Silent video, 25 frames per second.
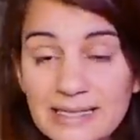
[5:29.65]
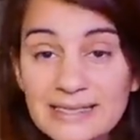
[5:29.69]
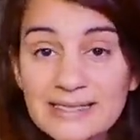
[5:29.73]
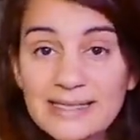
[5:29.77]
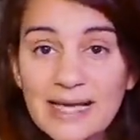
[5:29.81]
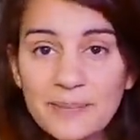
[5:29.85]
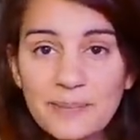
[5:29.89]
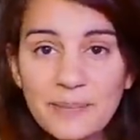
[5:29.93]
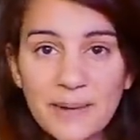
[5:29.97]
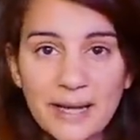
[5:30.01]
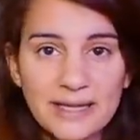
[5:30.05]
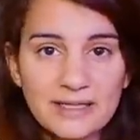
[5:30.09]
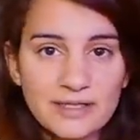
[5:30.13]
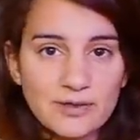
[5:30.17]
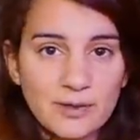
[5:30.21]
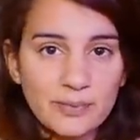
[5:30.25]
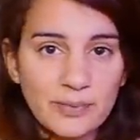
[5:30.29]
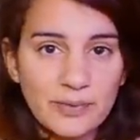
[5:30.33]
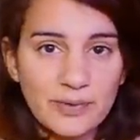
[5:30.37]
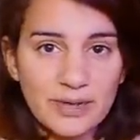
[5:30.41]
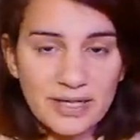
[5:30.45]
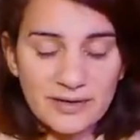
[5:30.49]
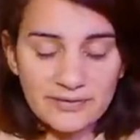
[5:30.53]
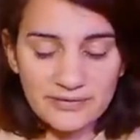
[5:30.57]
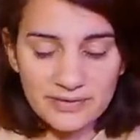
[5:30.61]
Ça par exemple
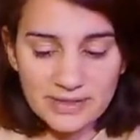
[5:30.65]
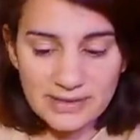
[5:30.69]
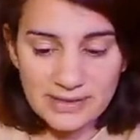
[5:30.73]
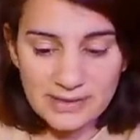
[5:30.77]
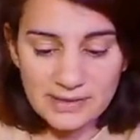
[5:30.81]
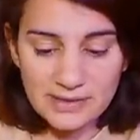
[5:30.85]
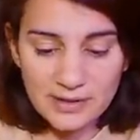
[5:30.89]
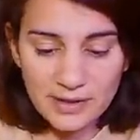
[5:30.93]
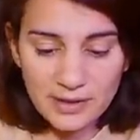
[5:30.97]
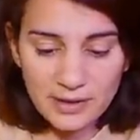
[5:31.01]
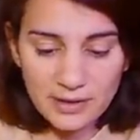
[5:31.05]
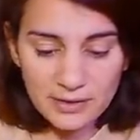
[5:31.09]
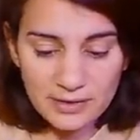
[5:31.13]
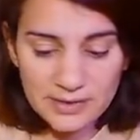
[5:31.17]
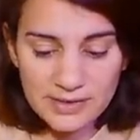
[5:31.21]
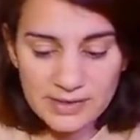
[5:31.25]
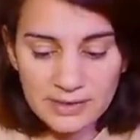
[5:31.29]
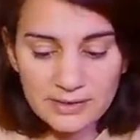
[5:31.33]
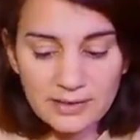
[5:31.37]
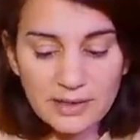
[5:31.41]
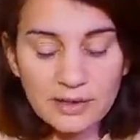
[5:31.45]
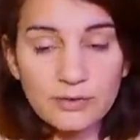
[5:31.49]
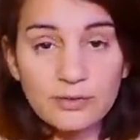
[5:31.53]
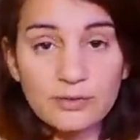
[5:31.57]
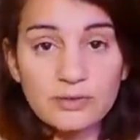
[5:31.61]
pour un investisseur
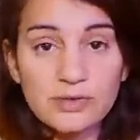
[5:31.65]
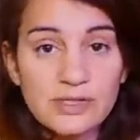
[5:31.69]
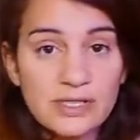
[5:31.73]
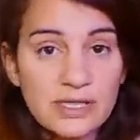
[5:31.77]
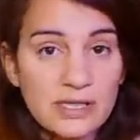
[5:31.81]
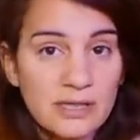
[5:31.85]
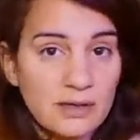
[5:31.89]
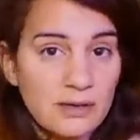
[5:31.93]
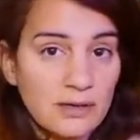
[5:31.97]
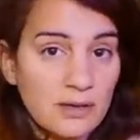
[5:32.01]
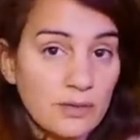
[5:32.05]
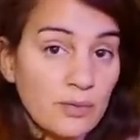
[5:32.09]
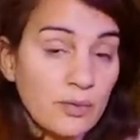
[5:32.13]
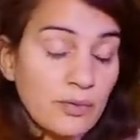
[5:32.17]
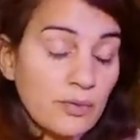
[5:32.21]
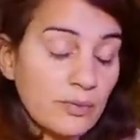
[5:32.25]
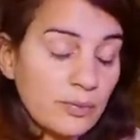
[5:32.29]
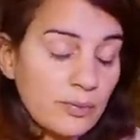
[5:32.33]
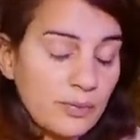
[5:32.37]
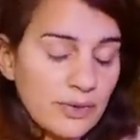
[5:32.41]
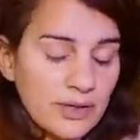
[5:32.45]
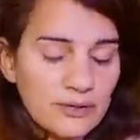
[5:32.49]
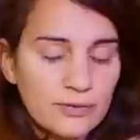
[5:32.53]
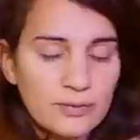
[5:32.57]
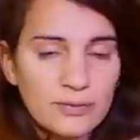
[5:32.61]
c'est un dossier euh,
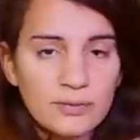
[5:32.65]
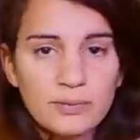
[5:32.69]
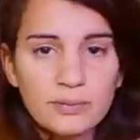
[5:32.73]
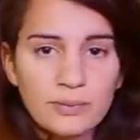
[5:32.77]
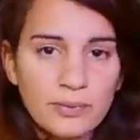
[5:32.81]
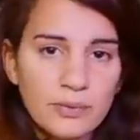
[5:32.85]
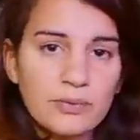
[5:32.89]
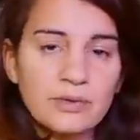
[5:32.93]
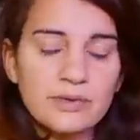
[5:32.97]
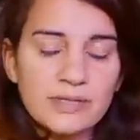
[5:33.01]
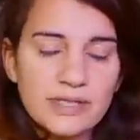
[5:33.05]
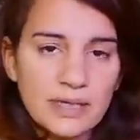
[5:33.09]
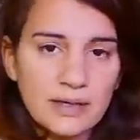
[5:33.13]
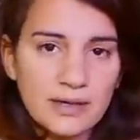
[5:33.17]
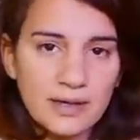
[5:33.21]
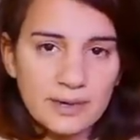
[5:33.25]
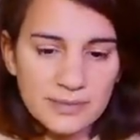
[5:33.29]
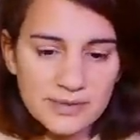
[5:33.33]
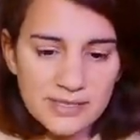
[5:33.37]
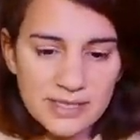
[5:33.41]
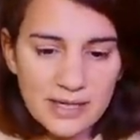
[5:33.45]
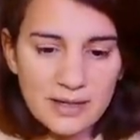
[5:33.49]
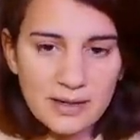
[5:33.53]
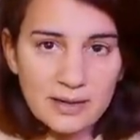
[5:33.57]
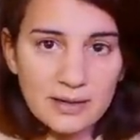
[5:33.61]
béton pour le dire comme
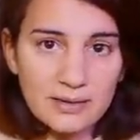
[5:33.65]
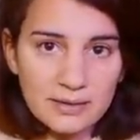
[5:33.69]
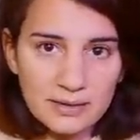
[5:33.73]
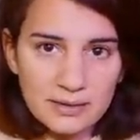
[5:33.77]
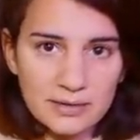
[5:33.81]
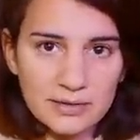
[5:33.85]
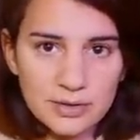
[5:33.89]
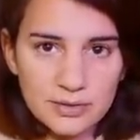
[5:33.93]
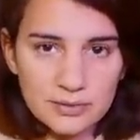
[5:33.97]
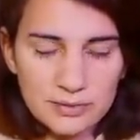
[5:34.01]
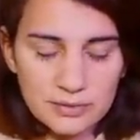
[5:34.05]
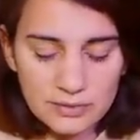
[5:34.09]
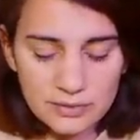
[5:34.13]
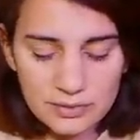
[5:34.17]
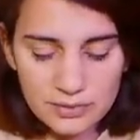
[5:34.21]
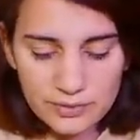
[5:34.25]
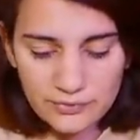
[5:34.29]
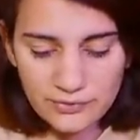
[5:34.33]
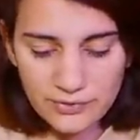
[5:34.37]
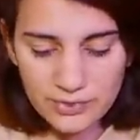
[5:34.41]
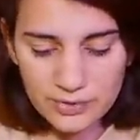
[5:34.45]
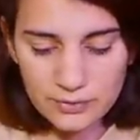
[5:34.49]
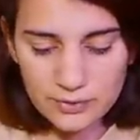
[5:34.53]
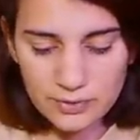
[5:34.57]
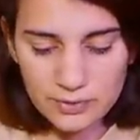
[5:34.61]
ça, hein, je,
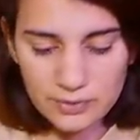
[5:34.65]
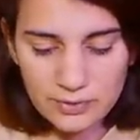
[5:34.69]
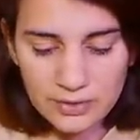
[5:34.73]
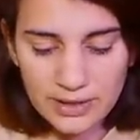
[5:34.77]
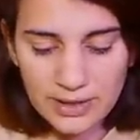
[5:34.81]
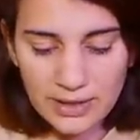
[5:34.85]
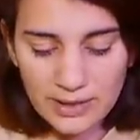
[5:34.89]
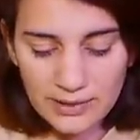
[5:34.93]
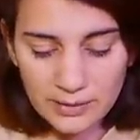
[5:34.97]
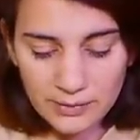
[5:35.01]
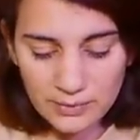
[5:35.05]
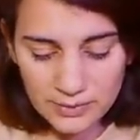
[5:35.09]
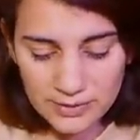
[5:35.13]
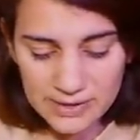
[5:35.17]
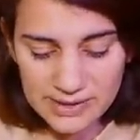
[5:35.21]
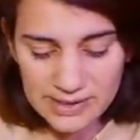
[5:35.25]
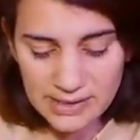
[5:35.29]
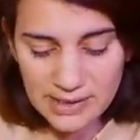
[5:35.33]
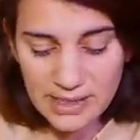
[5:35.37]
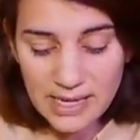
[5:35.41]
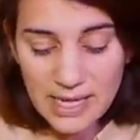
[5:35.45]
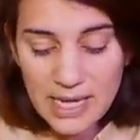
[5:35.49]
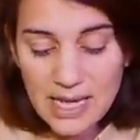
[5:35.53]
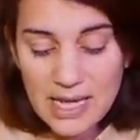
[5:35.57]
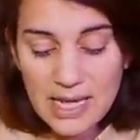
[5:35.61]
fais toujours des
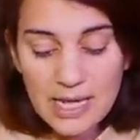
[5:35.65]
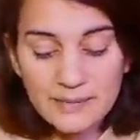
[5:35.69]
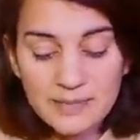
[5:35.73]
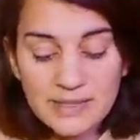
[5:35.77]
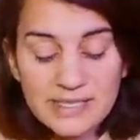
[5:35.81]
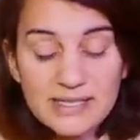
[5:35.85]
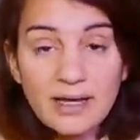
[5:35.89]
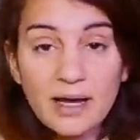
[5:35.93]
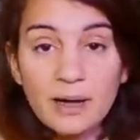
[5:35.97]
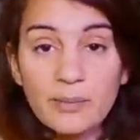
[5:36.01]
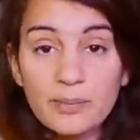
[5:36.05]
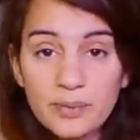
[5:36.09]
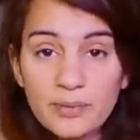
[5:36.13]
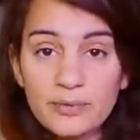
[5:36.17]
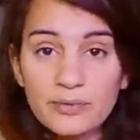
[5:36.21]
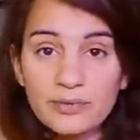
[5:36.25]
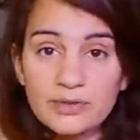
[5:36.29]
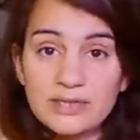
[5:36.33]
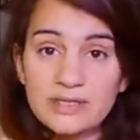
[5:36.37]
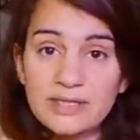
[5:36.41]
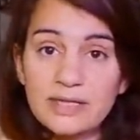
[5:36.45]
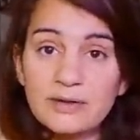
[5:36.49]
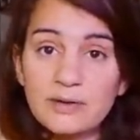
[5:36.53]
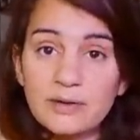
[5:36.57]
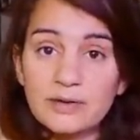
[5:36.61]
raccourcis, mais c'est un bon
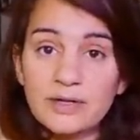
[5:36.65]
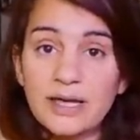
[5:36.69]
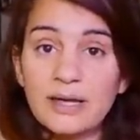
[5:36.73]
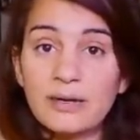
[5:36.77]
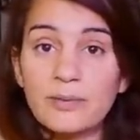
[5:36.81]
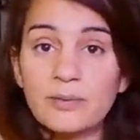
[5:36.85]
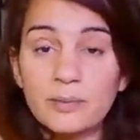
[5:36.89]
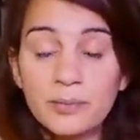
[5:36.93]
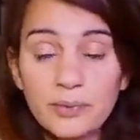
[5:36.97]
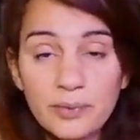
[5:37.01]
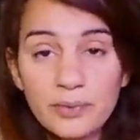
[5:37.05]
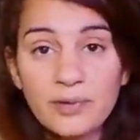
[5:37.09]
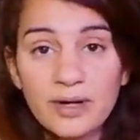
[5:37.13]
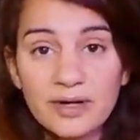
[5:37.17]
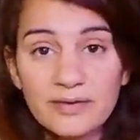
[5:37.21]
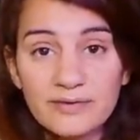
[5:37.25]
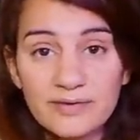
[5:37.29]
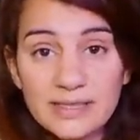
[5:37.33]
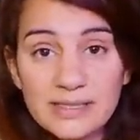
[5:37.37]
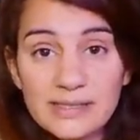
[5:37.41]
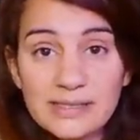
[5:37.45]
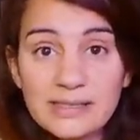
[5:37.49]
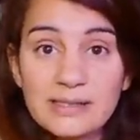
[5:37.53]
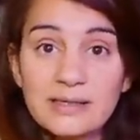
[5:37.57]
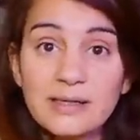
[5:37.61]
dossier dans lequel on peut
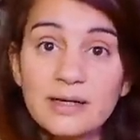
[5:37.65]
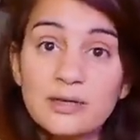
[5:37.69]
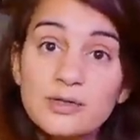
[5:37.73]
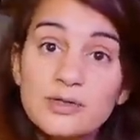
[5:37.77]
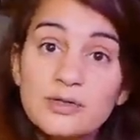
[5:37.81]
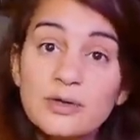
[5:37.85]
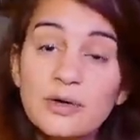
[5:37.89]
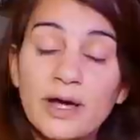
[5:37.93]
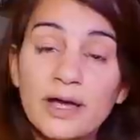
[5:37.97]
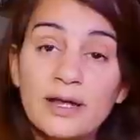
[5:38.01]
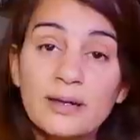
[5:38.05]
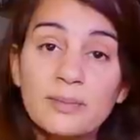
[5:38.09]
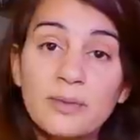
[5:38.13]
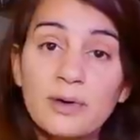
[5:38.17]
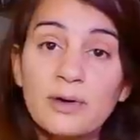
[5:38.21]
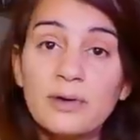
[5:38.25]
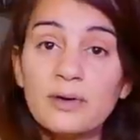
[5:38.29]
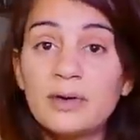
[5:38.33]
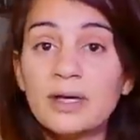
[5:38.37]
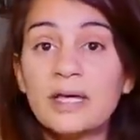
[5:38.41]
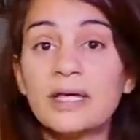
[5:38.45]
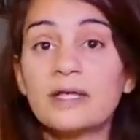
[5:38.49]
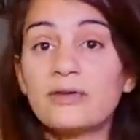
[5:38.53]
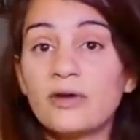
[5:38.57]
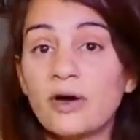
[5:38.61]
investir
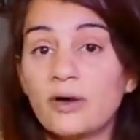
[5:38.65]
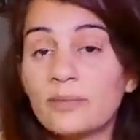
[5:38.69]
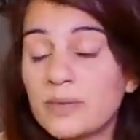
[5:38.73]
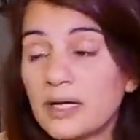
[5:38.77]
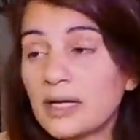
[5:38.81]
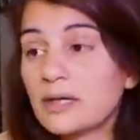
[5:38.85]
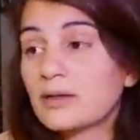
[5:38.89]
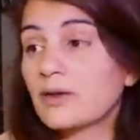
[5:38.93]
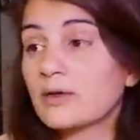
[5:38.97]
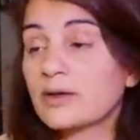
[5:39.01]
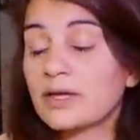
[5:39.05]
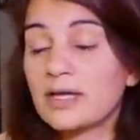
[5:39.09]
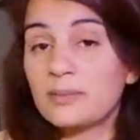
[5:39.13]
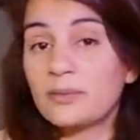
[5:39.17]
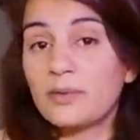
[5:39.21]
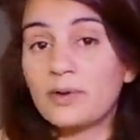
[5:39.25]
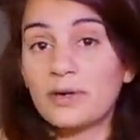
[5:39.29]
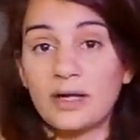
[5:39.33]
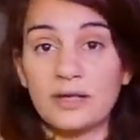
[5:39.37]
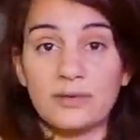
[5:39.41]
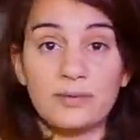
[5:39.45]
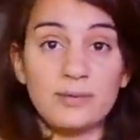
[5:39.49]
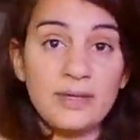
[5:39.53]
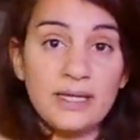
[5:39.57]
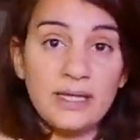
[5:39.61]
sereinement et dormir tranquillement
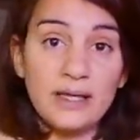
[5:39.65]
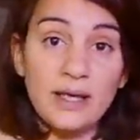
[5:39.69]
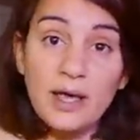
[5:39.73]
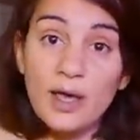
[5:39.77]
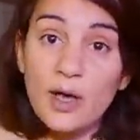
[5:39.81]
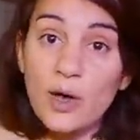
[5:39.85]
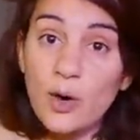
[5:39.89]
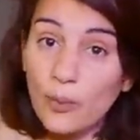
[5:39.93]
la nuit.